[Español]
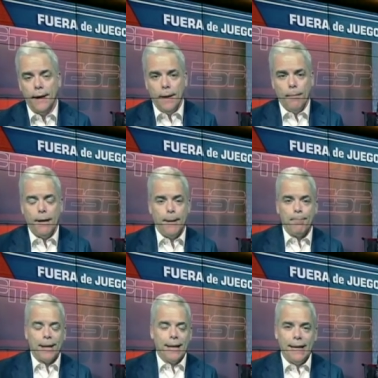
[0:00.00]
Mira,
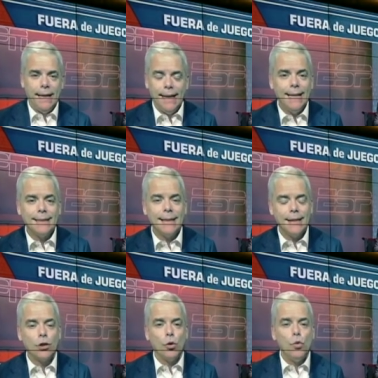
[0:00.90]
este esta
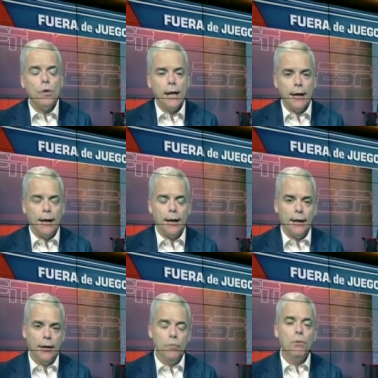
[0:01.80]
es
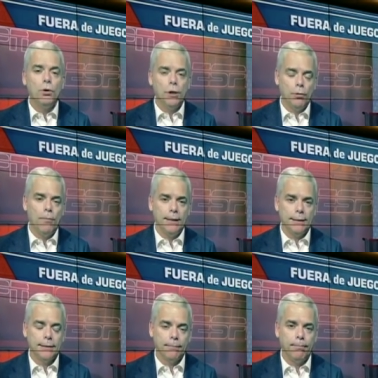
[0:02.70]
un motivo
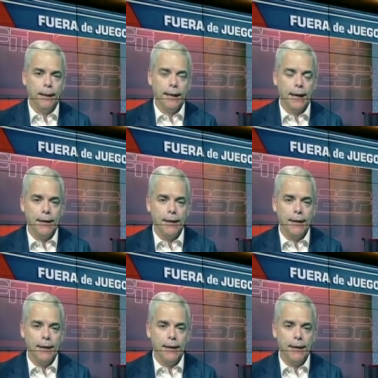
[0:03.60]
más para